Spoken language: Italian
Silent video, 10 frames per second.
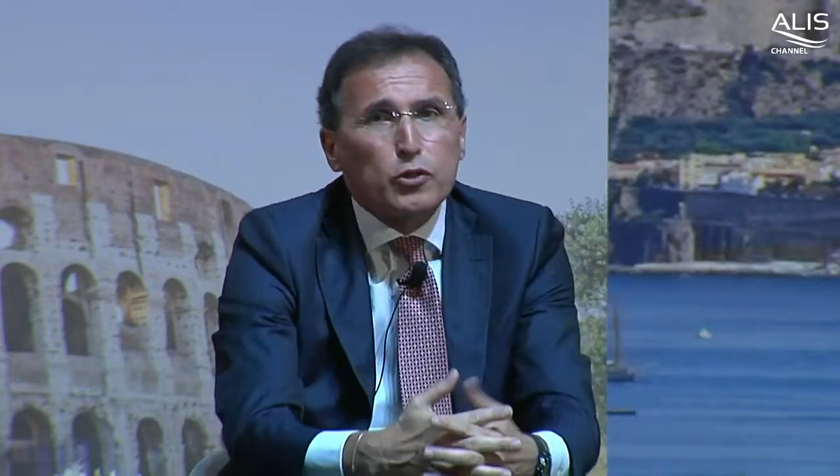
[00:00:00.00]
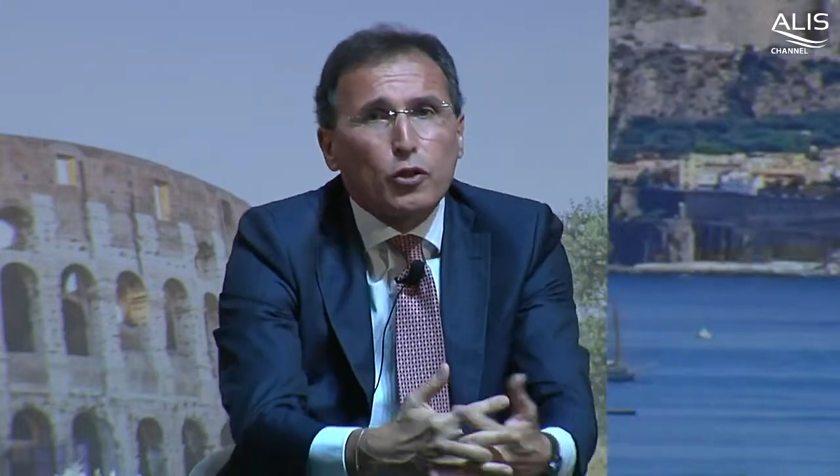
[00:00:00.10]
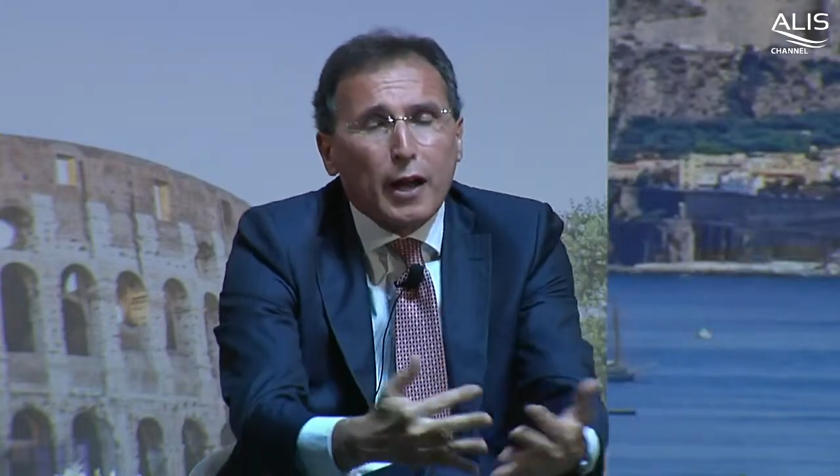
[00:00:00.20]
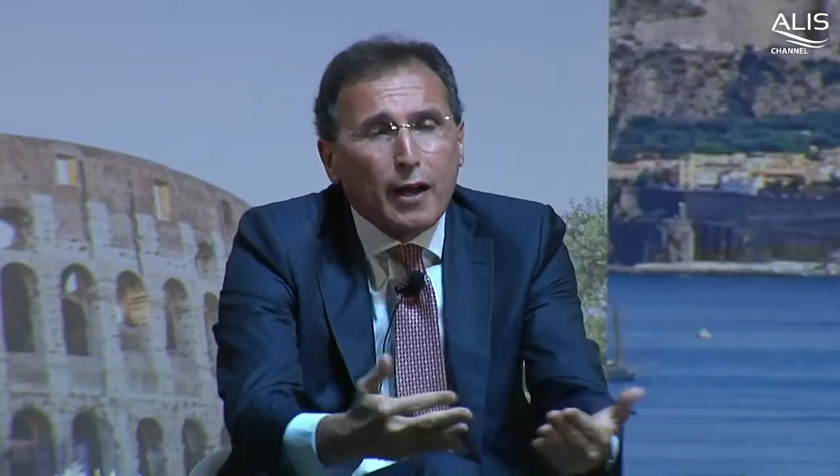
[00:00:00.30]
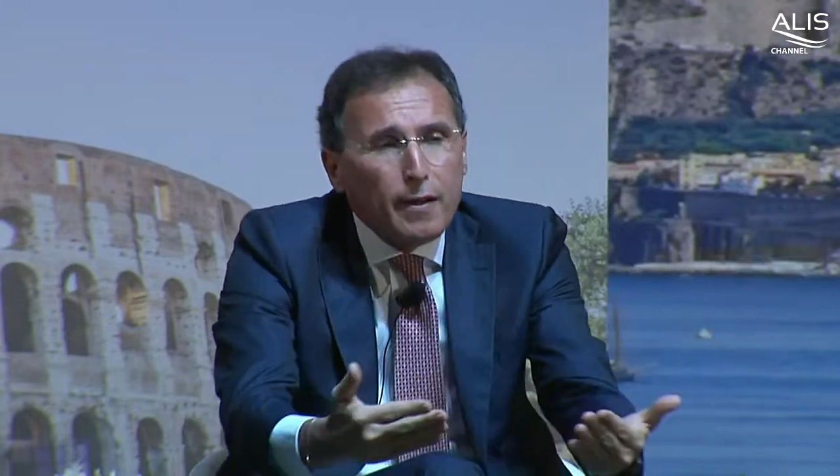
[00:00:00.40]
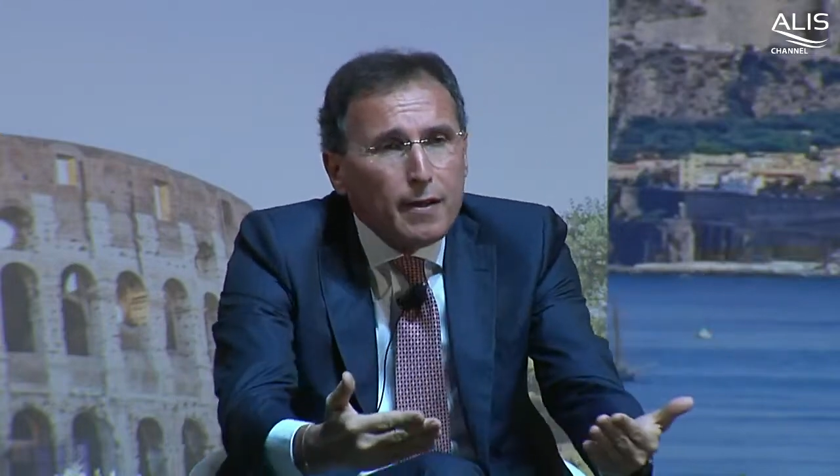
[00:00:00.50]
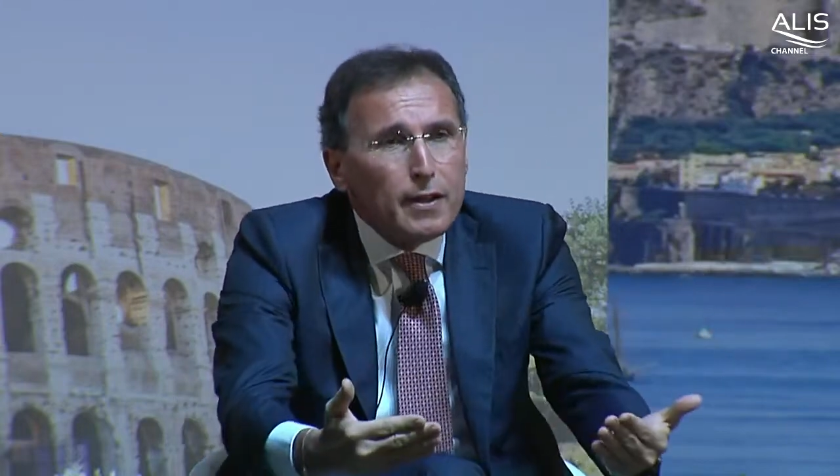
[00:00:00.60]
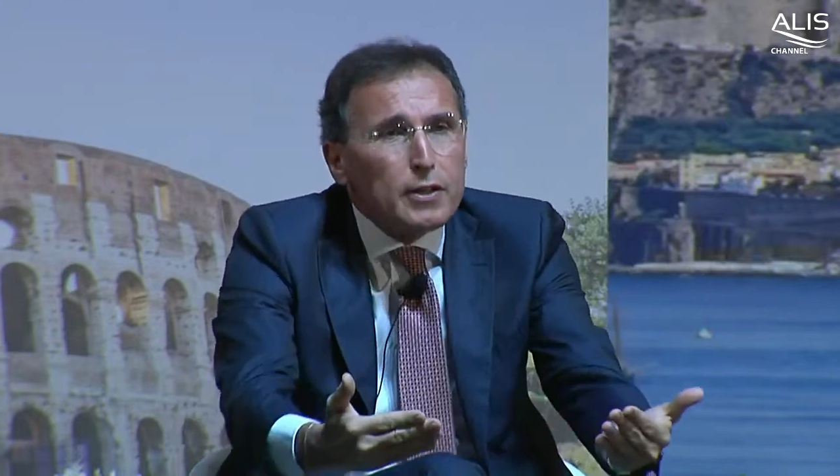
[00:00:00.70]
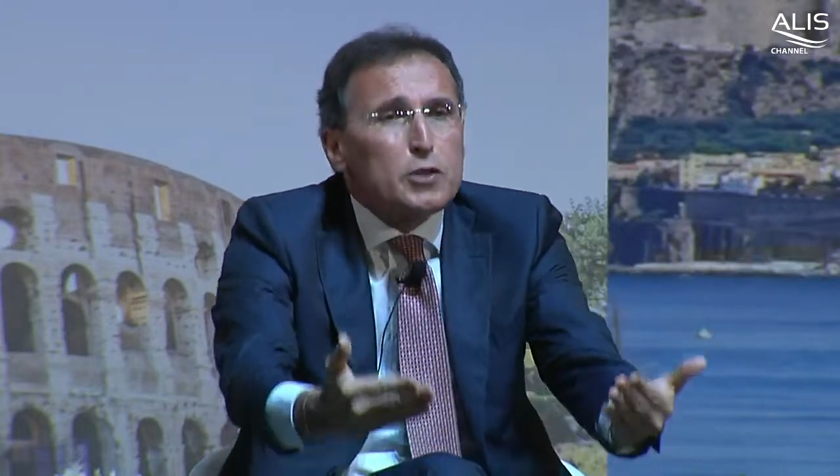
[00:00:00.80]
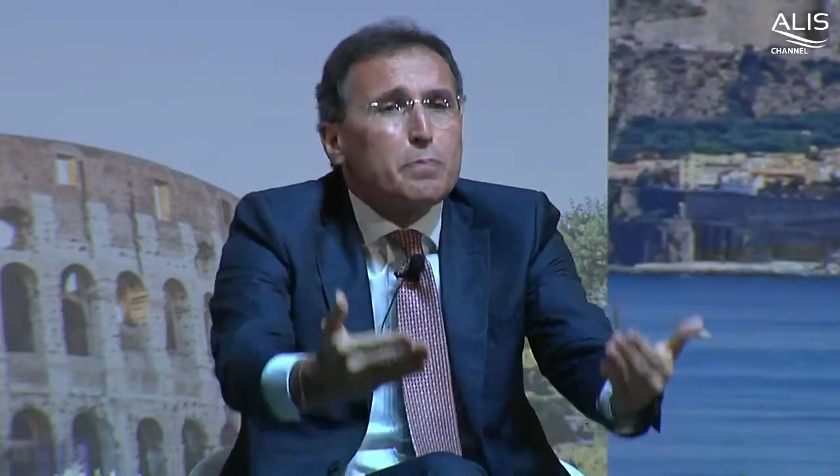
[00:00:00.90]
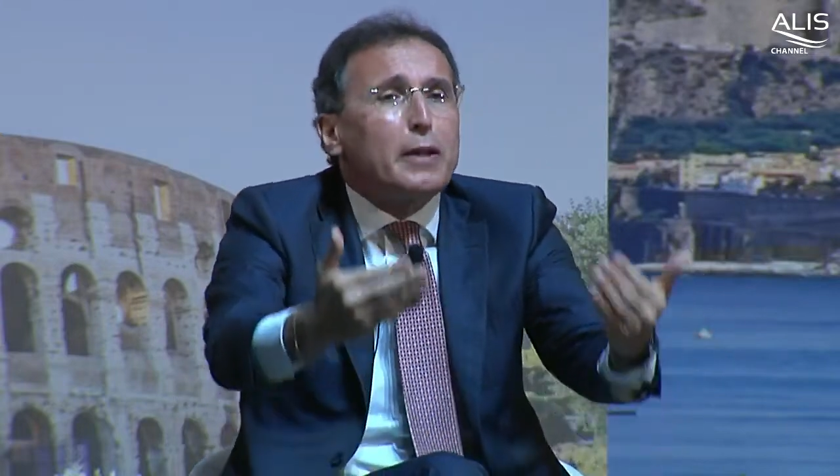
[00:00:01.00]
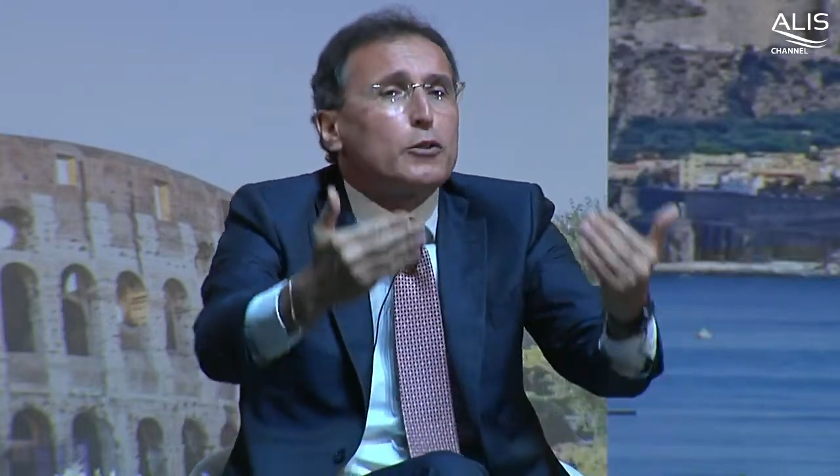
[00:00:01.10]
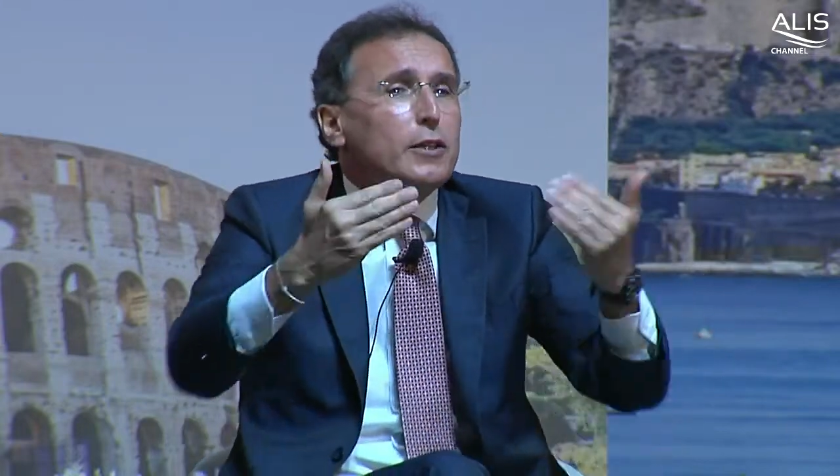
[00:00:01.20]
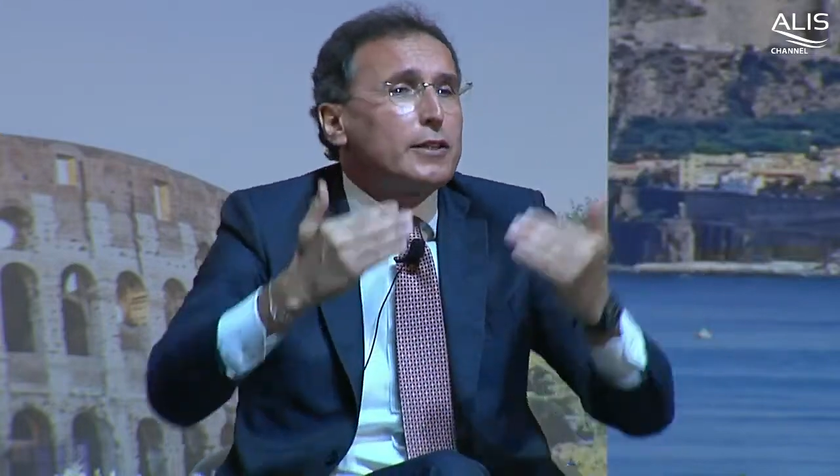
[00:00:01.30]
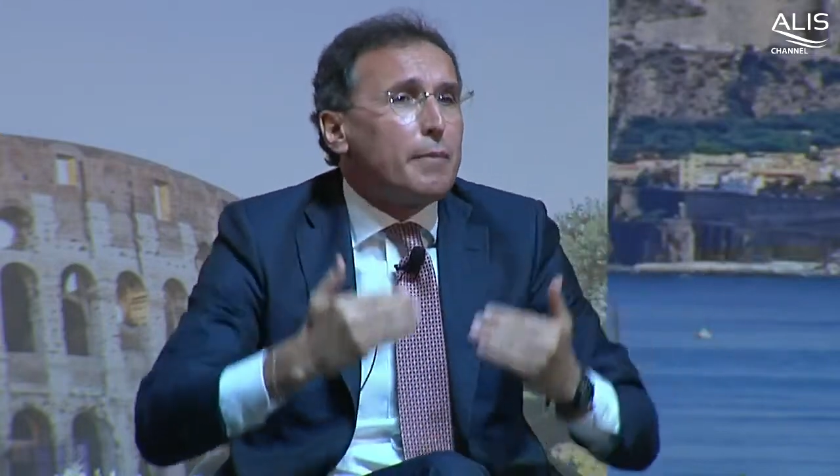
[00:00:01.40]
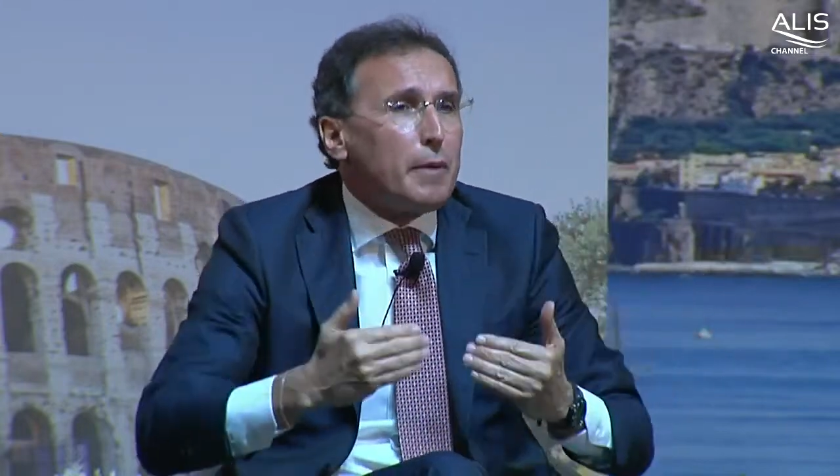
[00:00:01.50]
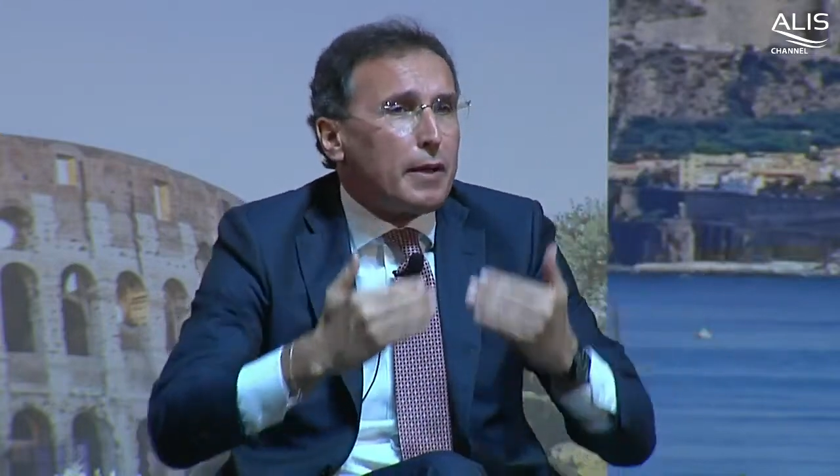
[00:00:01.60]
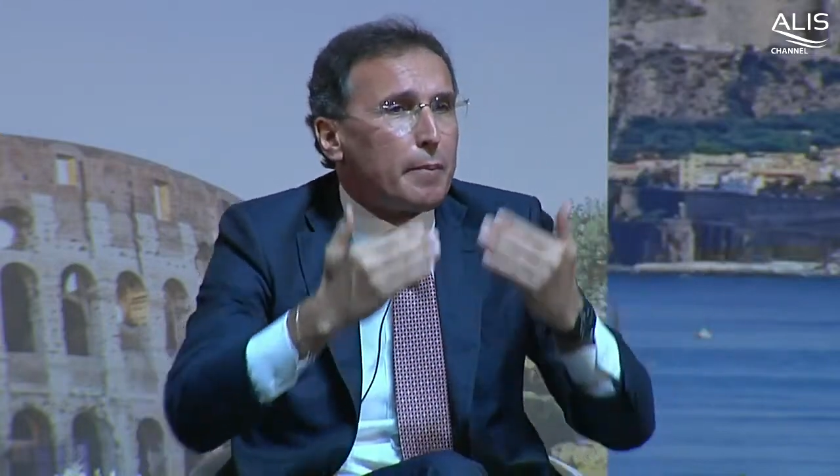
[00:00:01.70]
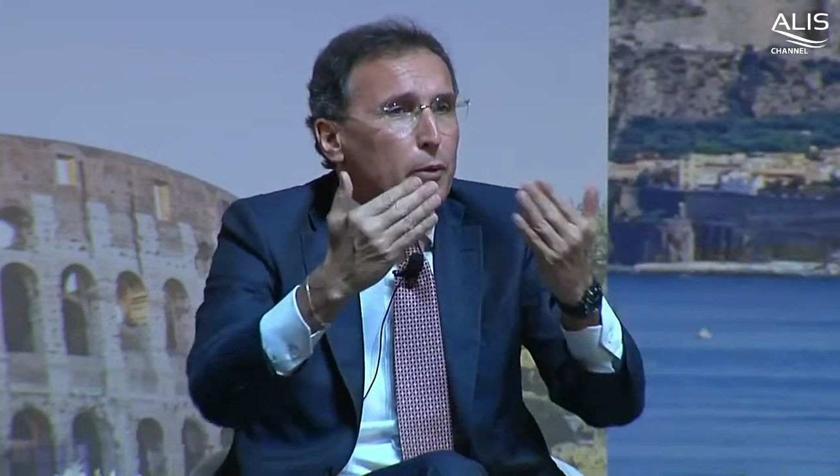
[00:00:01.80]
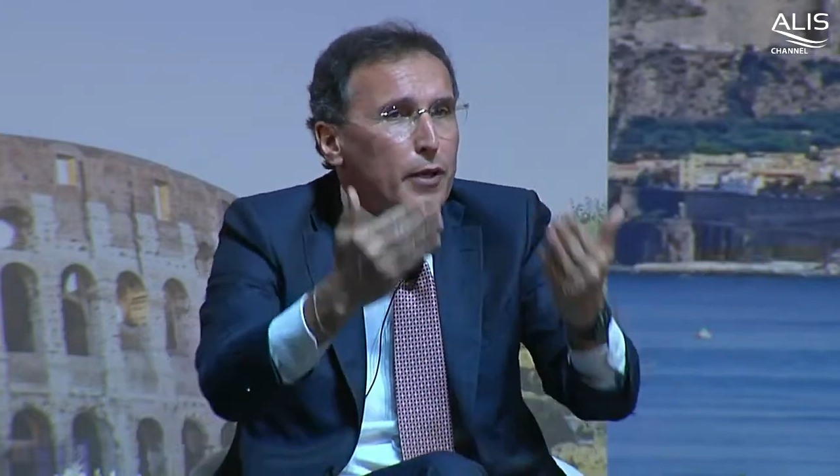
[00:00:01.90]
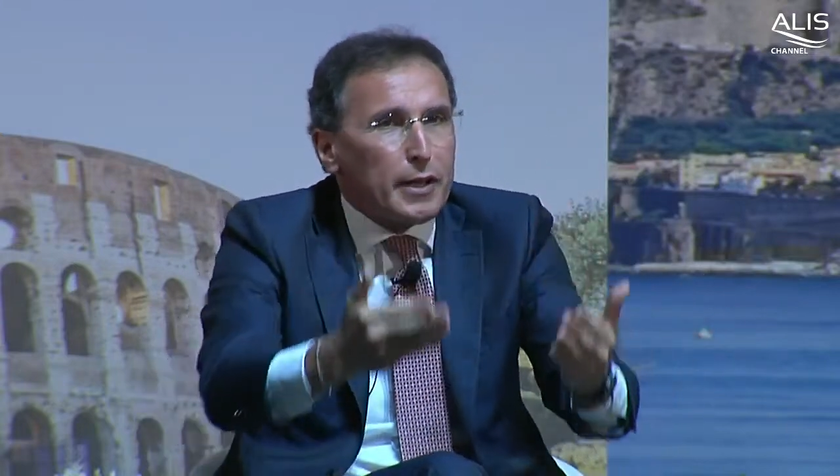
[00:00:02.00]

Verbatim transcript: Ora, rispetto ai temi che pone